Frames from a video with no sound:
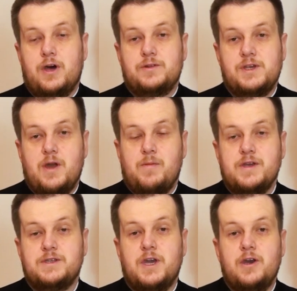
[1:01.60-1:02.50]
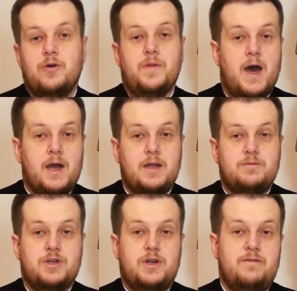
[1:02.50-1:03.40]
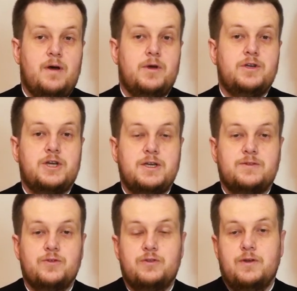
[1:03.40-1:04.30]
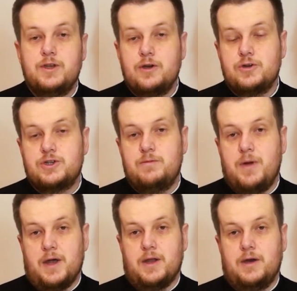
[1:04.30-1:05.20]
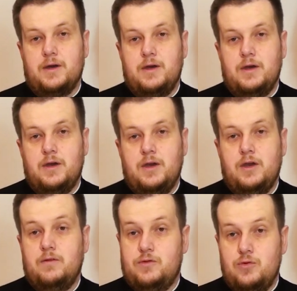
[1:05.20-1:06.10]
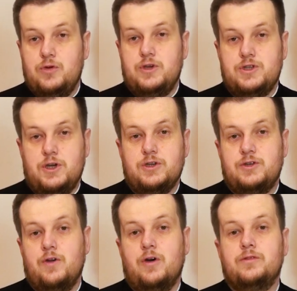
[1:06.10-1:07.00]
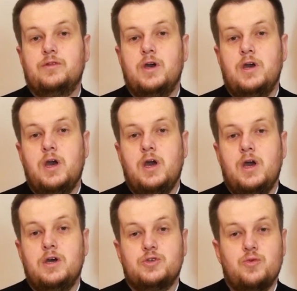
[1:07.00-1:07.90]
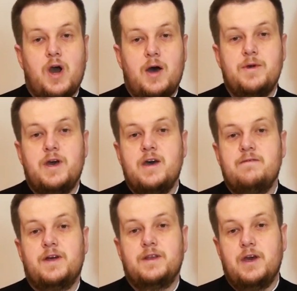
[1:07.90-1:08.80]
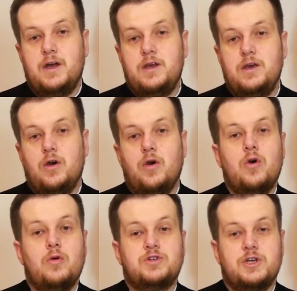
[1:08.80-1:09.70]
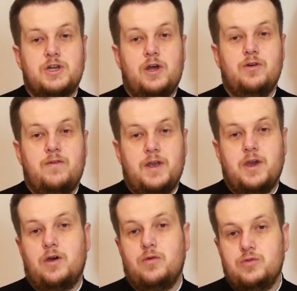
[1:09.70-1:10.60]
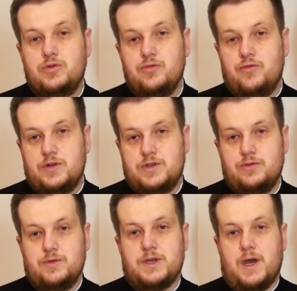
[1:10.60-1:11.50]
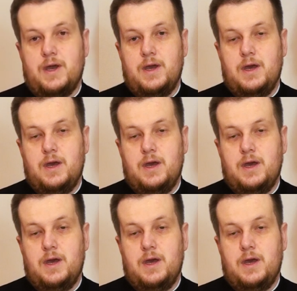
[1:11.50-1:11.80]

Narodzenia Pańskiego nagle przerywa męczeństwo świętego Szczepana – w drugi dzień świąt słuchamy Ewangelii o prześladowaniach uczniów Chrystusa.